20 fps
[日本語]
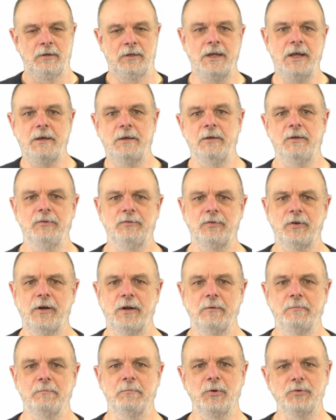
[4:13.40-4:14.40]
で、それ
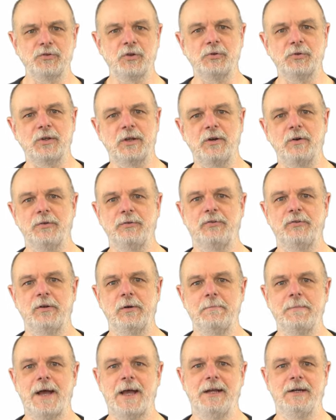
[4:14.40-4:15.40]
はもうちょっと議論す
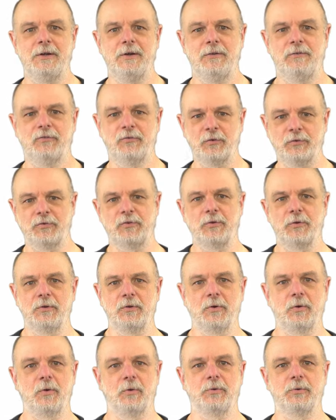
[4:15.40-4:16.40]
る前には一つの
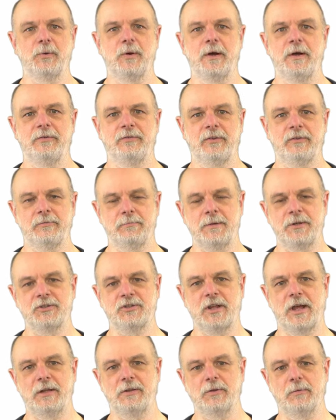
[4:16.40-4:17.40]
ことは説明し
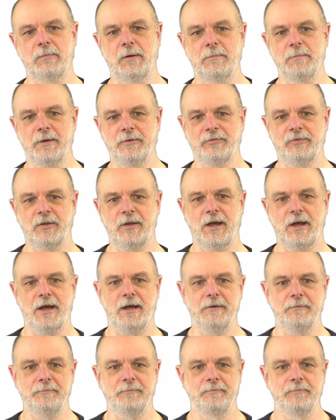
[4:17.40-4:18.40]
たいと思います
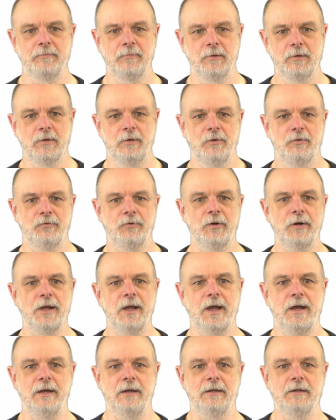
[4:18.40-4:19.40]
が、それ
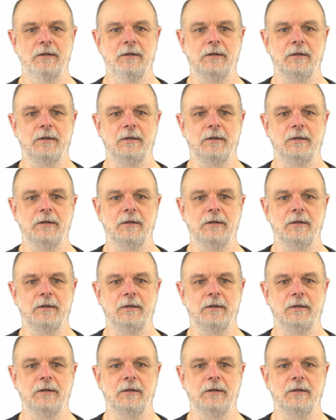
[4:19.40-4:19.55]
が